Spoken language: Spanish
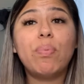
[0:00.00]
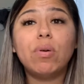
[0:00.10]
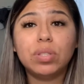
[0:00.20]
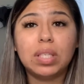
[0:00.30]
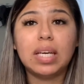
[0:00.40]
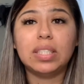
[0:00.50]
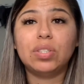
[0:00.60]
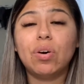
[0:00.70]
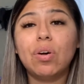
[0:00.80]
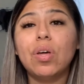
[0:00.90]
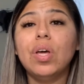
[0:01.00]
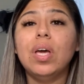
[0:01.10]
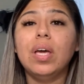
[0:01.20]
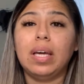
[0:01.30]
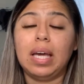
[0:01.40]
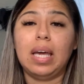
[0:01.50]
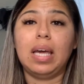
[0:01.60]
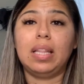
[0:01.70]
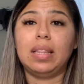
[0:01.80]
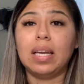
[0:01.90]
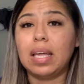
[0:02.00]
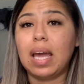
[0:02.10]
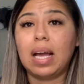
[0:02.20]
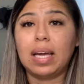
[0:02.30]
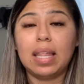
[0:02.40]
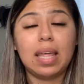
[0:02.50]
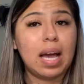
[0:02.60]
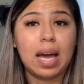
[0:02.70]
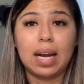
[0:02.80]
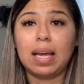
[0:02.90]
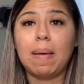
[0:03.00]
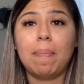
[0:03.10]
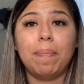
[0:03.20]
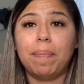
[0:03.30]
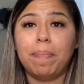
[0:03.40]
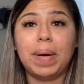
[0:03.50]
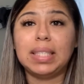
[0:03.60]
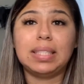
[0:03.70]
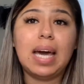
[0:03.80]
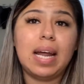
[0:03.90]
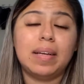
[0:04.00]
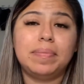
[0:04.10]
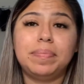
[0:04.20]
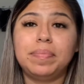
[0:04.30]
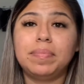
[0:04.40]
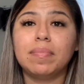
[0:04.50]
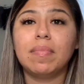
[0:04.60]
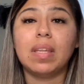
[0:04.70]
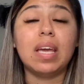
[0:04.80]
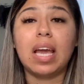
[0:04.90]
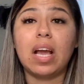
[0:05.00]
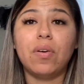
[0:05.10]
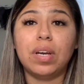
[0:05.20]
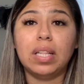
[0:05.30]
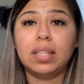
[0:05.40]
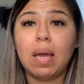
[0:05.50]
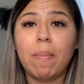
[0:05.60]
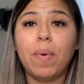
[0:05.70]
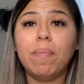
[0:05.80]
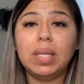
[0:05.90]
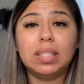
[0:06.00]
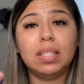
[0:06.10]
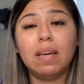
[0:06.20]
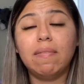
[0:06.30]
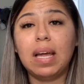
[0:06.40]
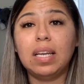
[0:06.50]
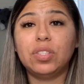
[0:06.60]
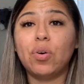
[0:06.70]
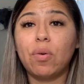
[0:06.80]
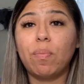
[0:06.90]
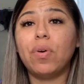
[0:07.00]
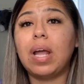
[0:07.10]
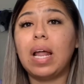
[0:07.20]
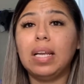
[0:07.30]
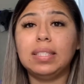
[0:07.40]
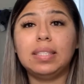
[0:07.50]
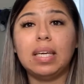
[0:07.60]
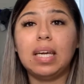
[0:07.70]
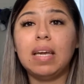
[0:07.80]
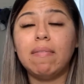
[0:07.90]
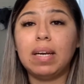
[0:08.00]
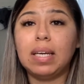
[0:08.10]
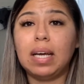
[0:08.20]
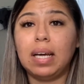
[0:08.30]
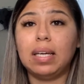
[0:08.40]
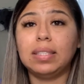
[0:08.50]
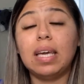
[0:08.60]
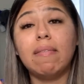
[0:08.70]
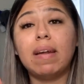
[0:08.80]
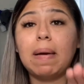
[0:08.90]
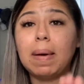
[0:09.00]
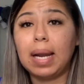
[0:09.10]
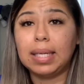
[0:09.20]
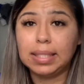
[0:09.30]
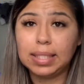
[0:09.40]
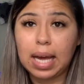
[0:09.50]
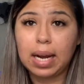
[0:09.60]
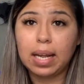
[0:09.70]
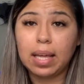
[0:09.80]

proceso que tenía que dejar que pasar y que con el tiempo mis niveles hormonales iban a, se iban a balancear,